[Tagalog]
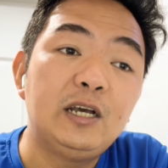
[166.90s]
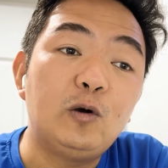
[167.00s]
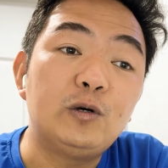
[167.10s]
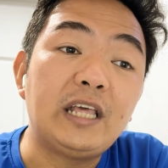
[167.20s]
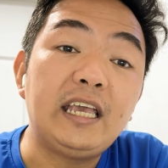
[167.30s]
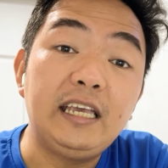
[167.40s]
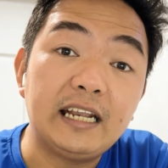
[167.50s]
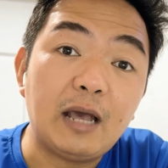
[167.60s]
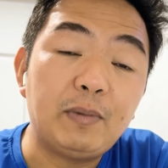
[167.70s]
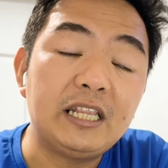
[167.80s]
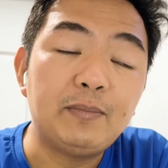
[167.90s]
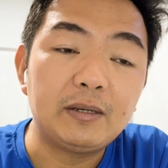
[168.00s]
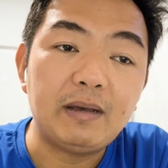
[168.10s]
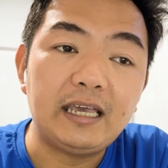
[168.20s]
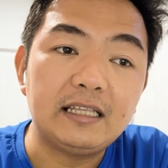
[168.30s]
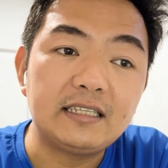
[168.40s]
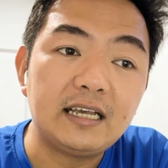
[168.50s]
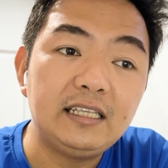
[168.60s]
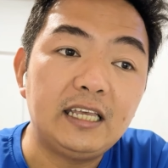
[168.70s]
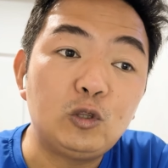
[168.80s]
o nahihirapan na magbayad sa
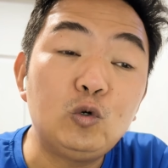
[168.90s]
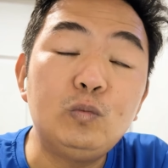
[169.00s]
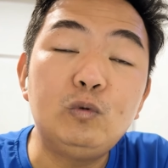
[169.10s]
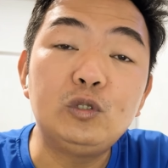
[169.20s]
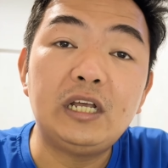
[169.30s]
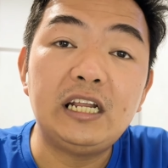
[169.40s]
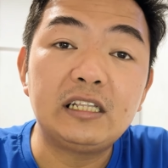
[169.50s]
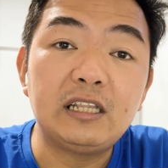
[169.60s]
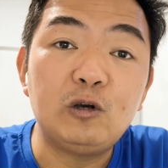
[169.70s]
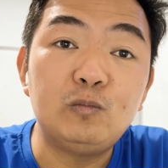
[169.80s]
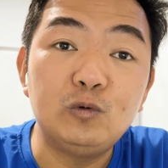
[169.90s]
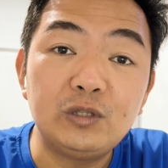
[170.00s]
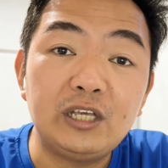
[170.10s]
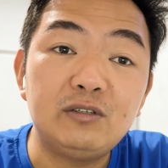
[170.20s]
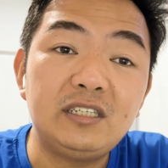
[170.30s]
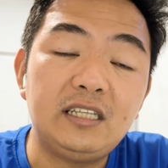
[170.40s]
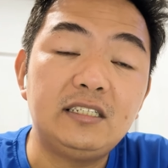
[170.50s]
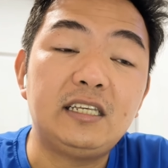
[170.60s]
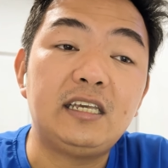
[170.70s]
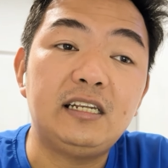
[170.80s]
kanya. Tubo na lang daw muna yung
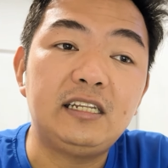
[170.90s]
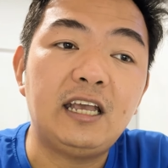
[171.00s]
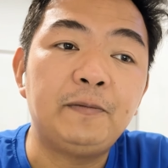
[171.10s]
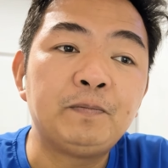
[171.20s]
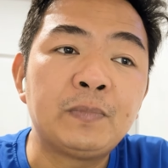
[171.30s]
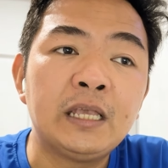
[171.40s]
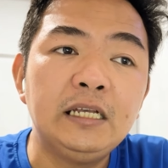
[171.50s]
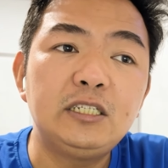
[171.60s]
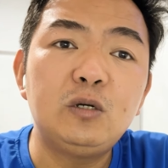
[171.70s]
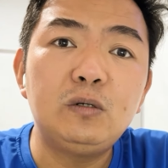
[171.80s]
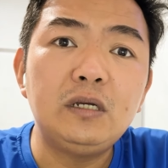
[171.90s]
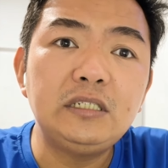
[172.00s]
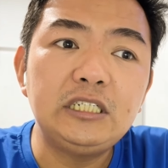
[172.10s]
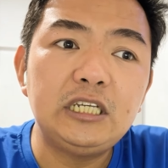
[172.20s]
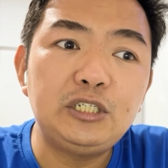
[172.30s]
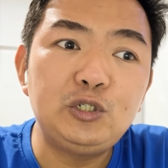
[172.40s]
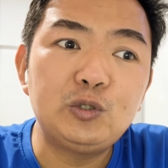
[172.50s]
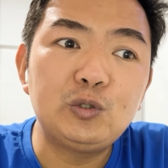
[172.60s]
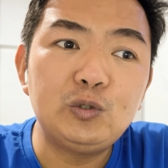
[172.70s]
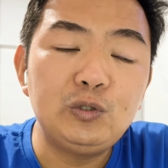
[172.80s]
sinisingil niya. Siguro ang
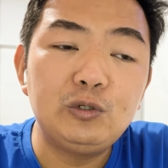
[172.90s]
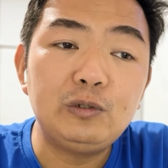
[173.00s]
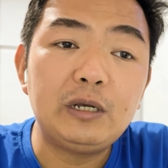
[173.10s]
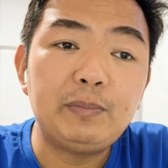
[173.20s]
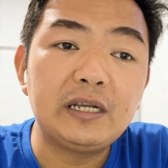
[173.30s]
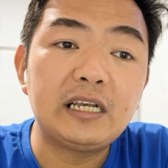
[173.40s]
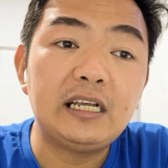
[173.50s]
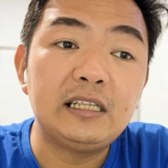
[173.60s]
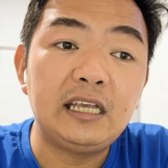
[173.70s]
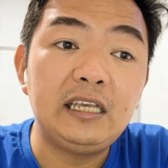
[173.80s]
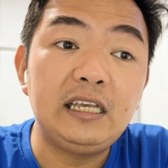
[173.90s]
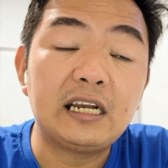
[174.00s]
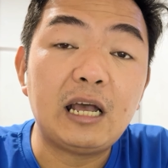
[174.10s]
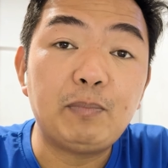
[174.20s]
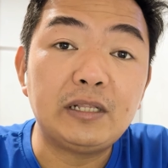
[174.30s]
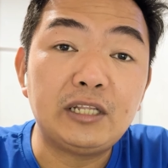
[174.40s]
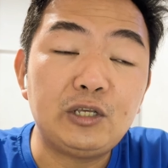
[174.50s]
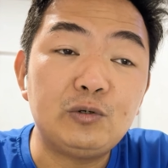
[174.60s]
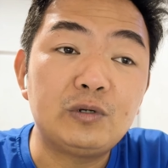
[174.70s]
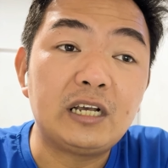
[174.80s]
suggestion ko no, kapag ka nahihirapan na
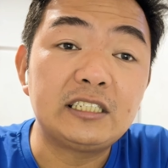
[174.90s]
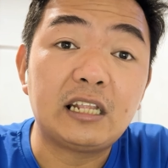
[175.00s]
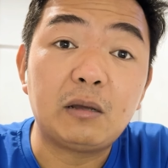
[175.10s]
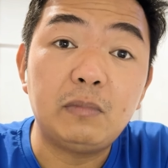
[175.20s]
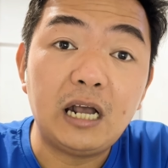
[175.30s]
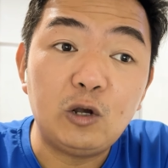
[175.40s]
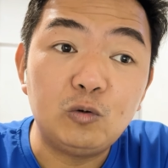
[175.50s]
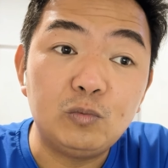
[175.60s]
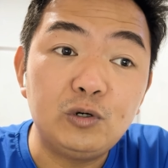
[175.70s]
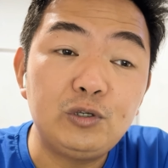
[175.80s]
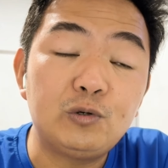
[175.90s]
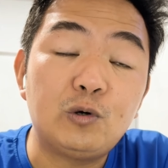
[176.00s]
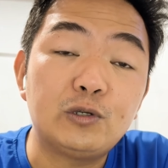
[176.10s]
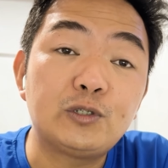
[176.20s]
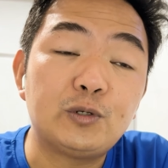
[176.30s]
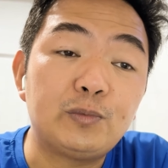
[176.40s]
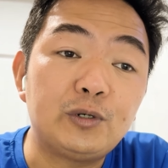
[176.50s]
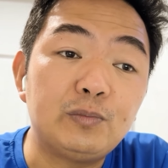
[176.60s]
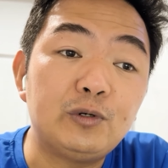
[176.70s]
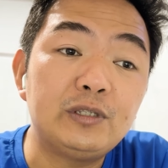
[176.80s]
yung katrabaho mo, yung customer
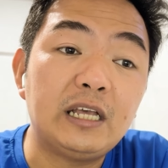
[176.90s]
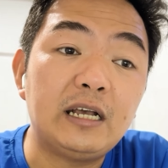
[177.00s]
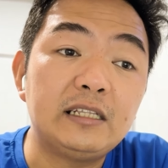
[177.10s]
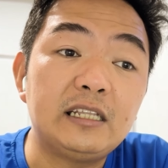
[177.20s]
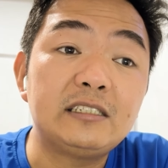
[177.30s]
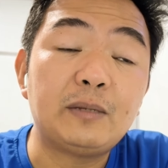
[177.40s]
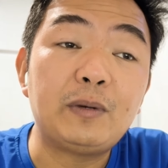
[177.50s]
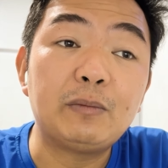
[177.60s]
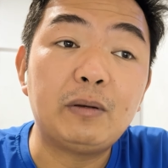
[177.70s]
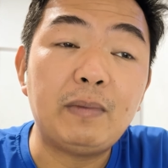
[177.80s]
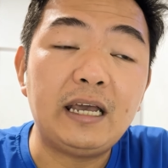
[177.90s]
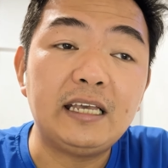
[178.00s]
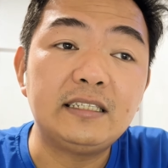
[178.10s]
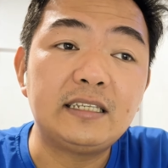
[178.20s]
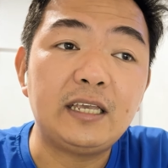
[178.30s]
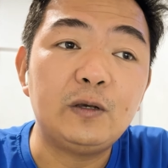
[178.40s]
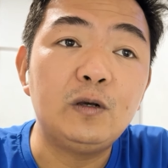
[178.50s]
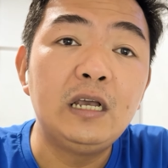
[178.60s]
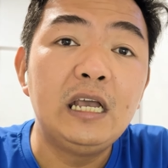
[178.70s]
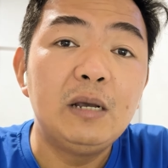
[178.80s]
mo na nasa pagbabayad sa iyo,
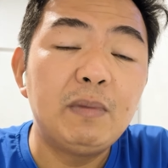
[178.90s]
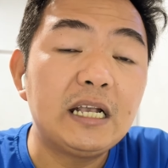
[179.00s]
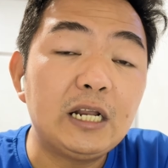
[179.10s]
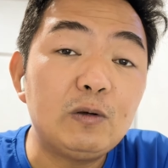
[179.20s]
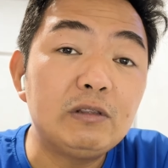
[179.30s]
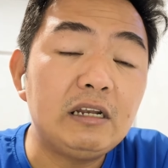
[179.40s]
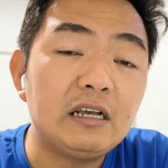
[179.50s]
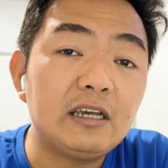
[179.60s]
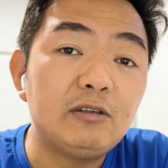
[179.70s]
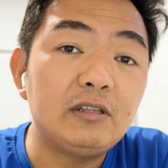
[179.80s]
magkaroon na lang kayo